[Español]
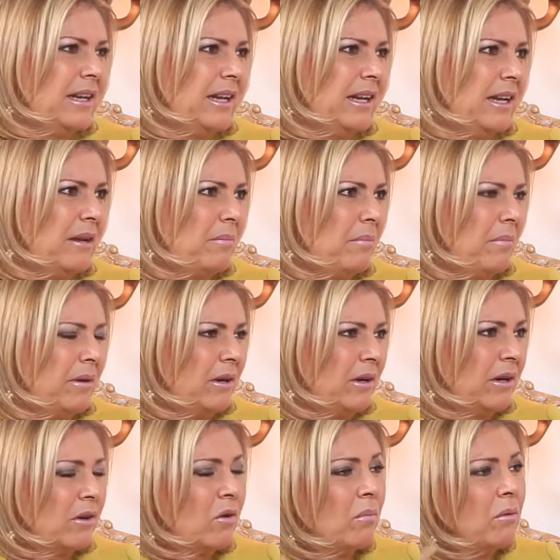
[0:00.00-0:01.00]
Eh,
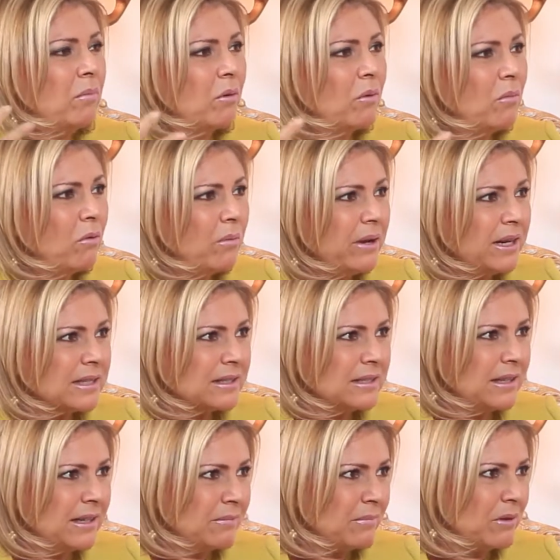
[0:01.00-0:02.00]
¿Cómo
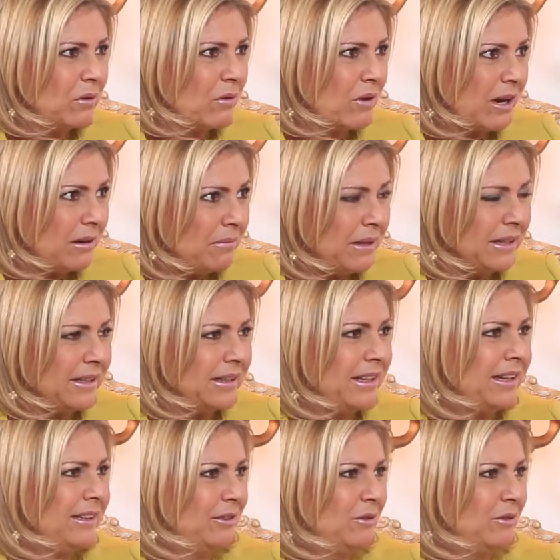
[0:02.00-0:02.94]
promoverse localmente?